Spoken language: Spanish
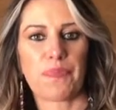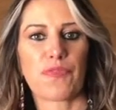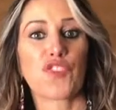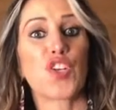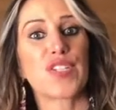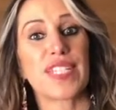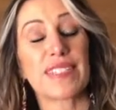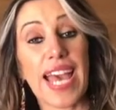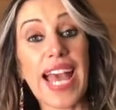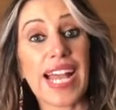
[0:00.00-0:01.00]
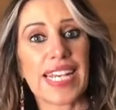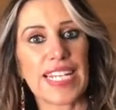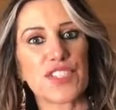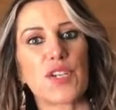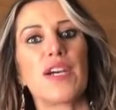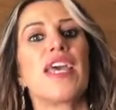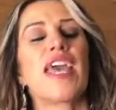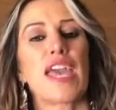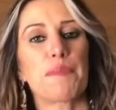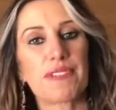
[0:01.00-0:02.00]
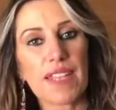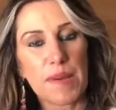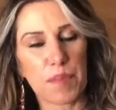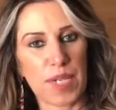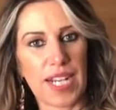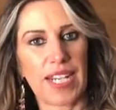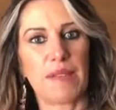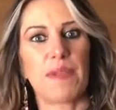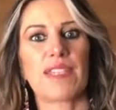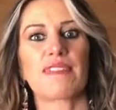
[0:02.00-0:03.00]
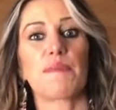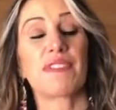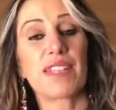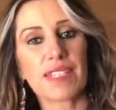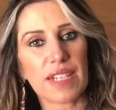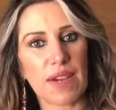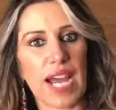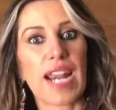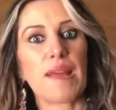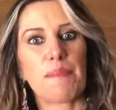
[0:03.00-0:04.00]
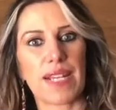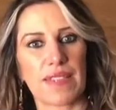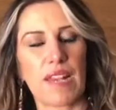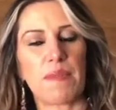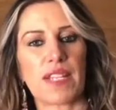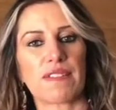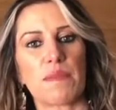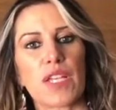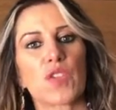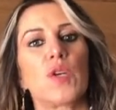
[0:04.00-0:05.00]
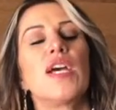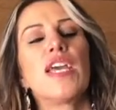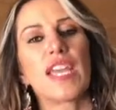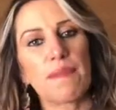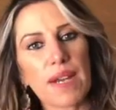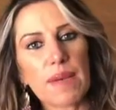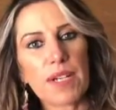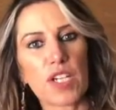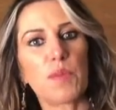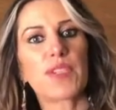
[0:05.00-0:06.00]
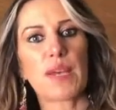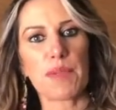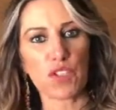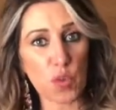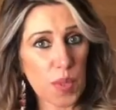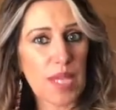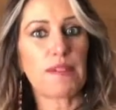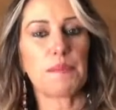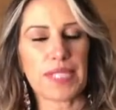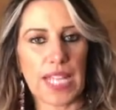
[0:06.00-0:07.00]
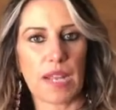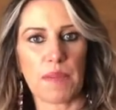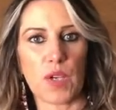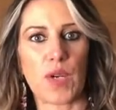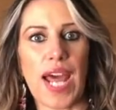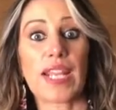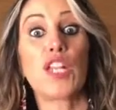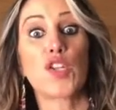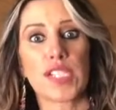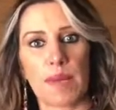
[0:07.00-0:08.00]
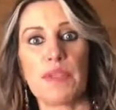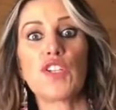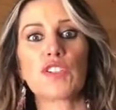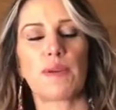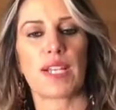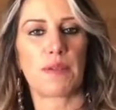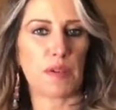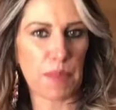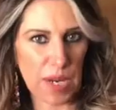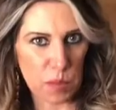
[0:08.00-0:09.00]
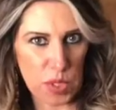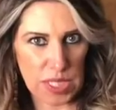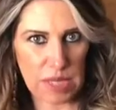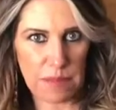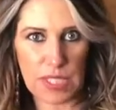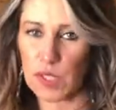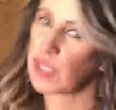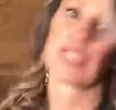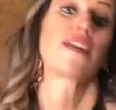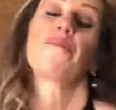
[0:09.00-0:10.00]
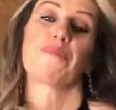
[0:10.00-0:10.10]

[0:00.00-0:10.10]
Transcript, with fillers: Entonces, hagan eso, empiezan a poner límites, empiezan a trabajar la parte del merecimiento y van a ver cómo también su vida va a empezar a mejorar y los caminos se van a abrir para muchísimas cosas.